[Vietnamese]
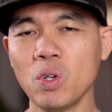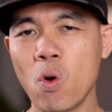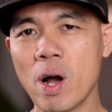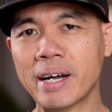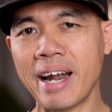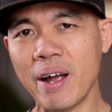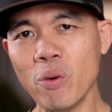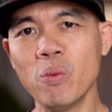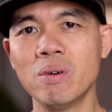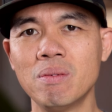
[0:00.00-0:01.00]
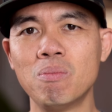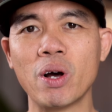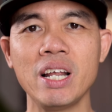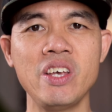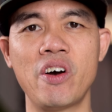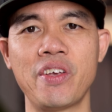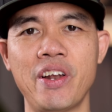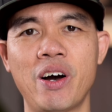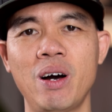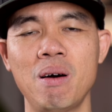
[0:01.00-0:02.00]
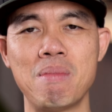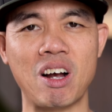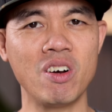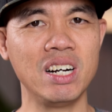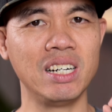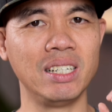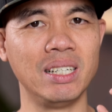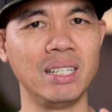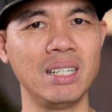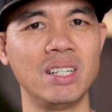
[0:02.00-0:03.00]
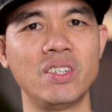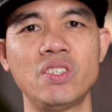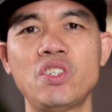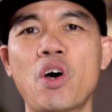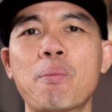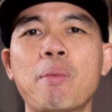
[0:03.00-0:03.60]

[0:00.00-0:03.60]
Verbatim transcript: hoặc nếu một cái lý do gì đó mà có người chọn